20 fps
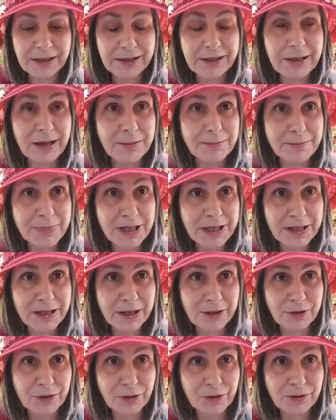
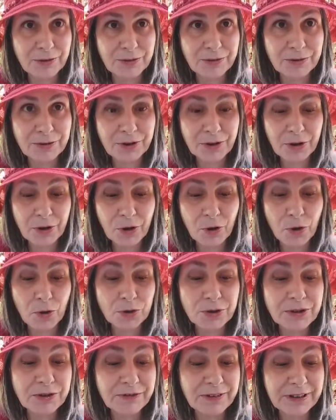camminano o
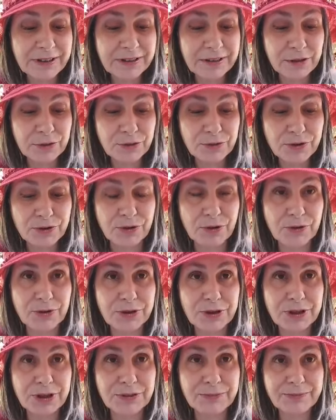diventano
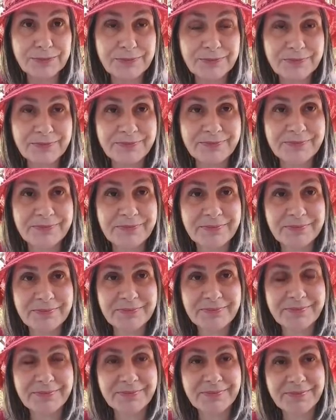sogni.
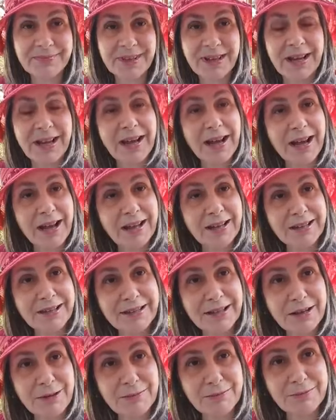
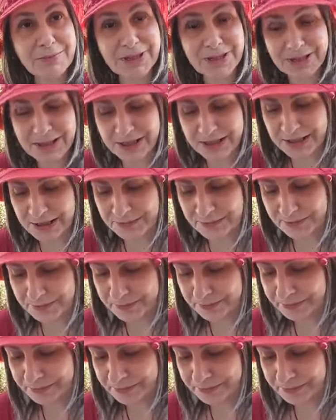Alda Merini.